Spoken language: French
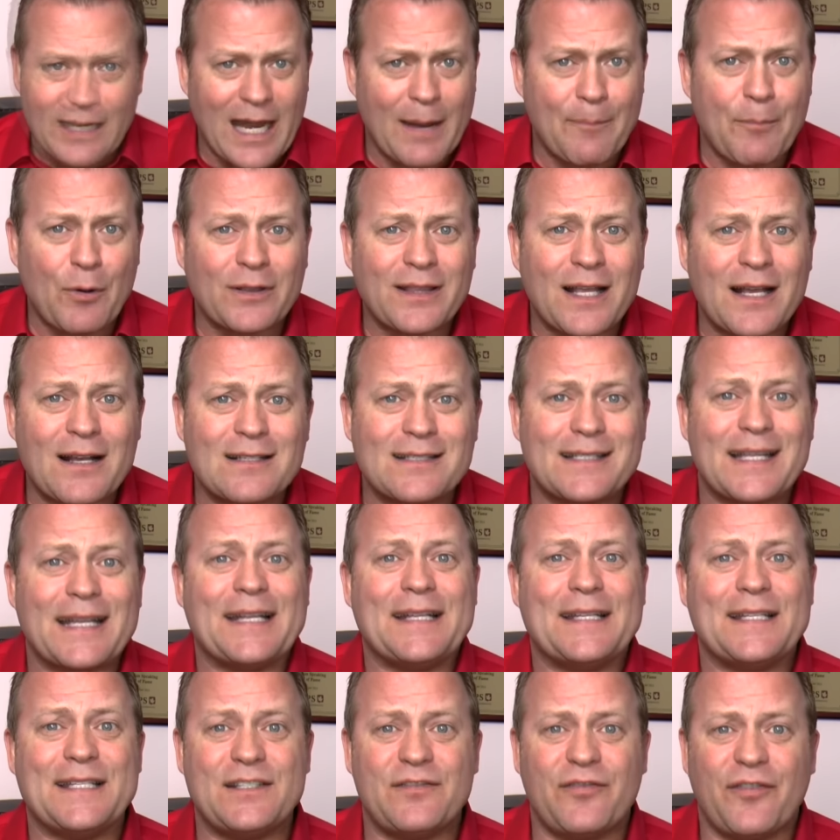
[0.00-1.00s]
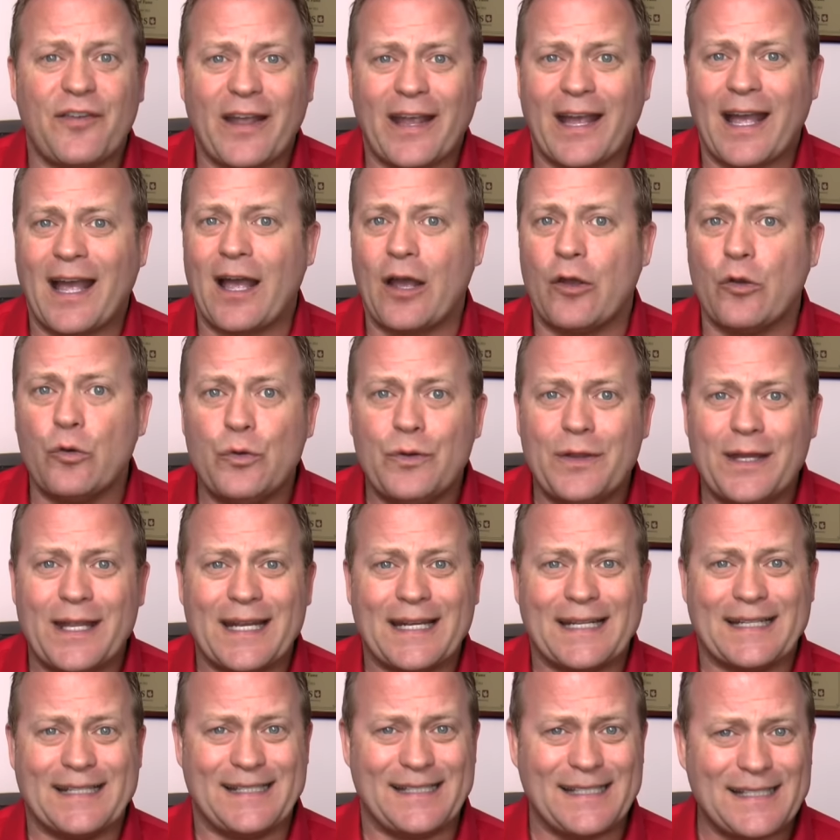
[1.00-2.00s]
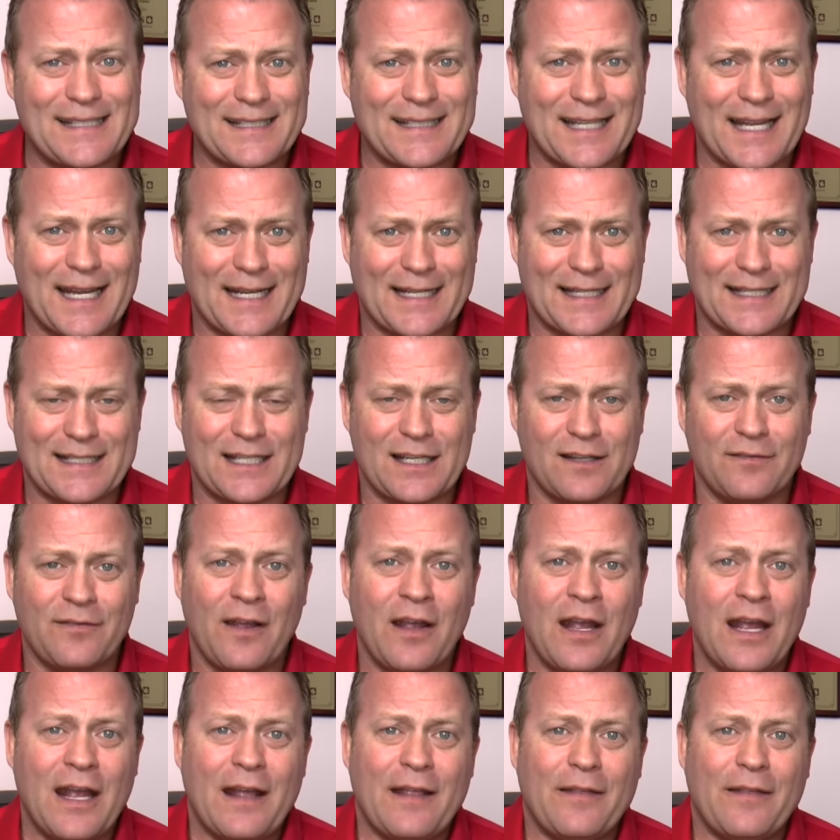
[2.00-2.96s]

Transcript: l'importance d'être différent, unique, distinctif,